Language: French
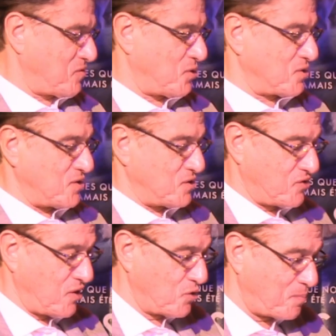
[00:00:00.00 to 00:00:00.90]
Donc,
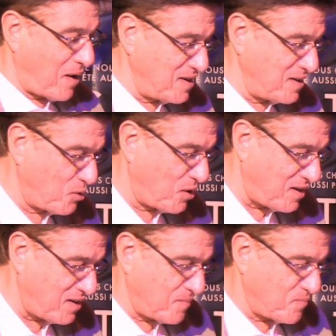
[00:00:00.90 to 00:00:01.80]
je vais vous parler,
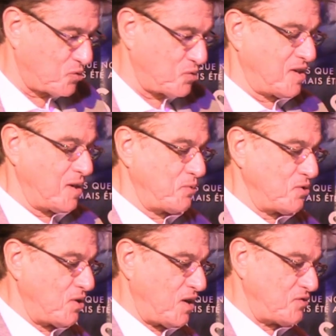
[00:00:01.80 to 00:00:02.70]
moi, du
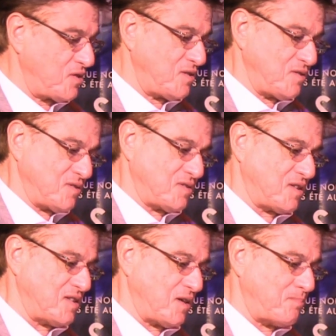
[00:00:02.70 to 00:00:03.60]
début de l'œuvre,
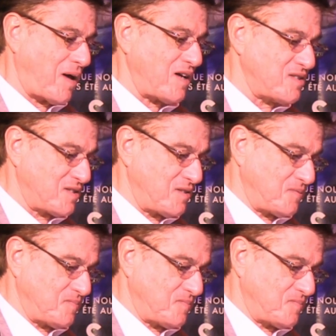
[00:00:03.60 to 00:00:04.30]
c'est-à-dire Mars,